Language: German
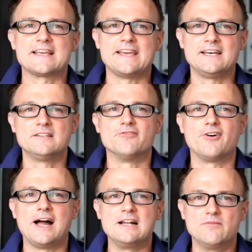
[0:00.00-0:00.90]

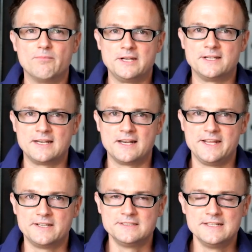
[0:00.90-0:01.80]
Herdenverhalten bei den
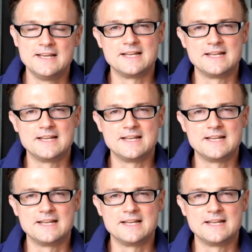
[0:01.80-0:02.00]
Anlegern,